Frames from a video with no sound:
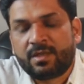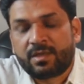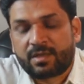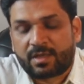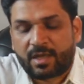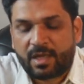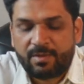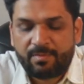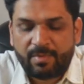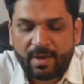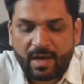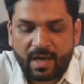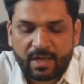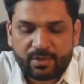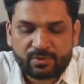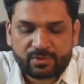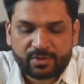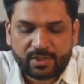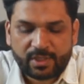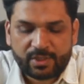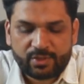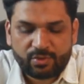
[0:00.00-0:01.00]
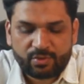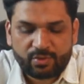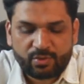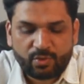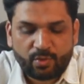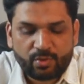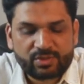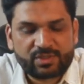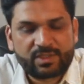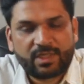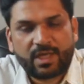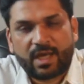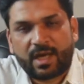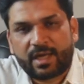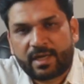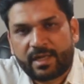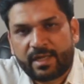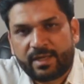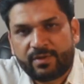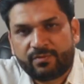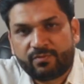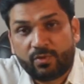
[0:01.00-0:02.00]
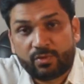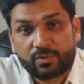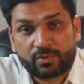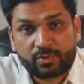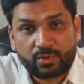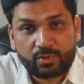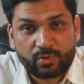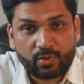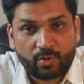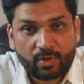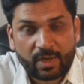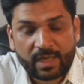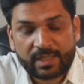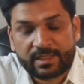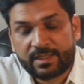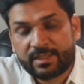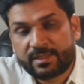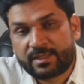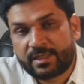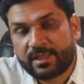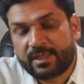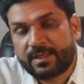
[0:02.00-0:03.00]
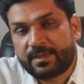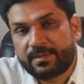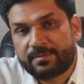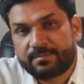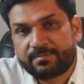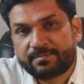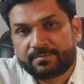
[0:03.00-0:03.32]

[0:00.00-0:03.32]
कई बार उसके जो दोस्त यार हैं वो उसको धोखा देते हैं